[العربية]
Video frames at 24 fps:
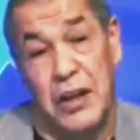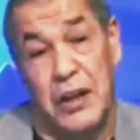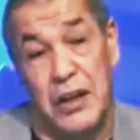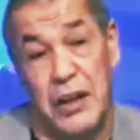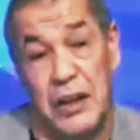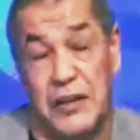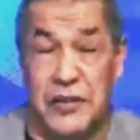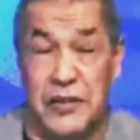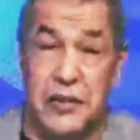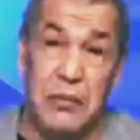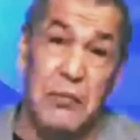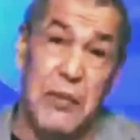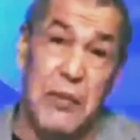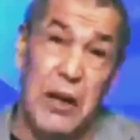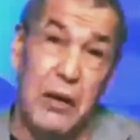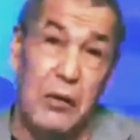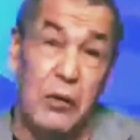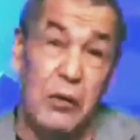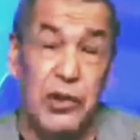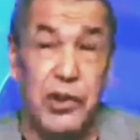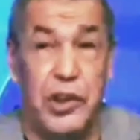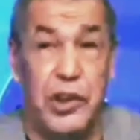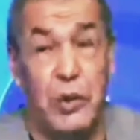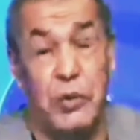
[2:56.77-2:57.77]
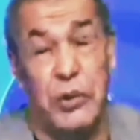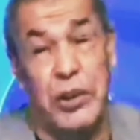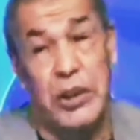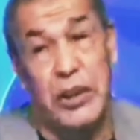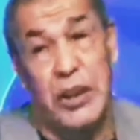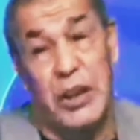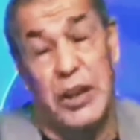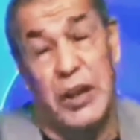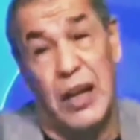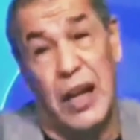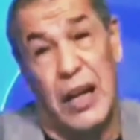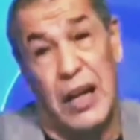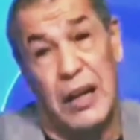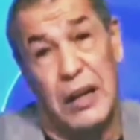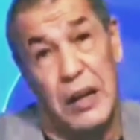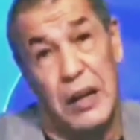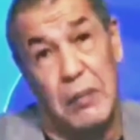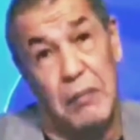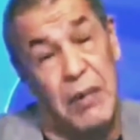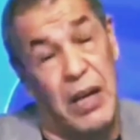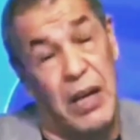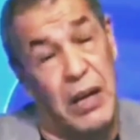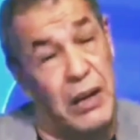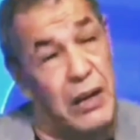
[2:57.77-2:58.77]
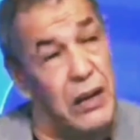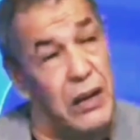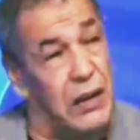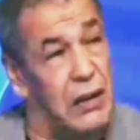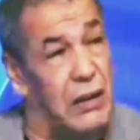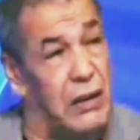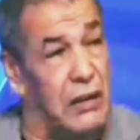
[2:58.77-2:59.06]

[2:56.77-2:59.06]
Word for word: آه، تسمى واش هو يدير لا دار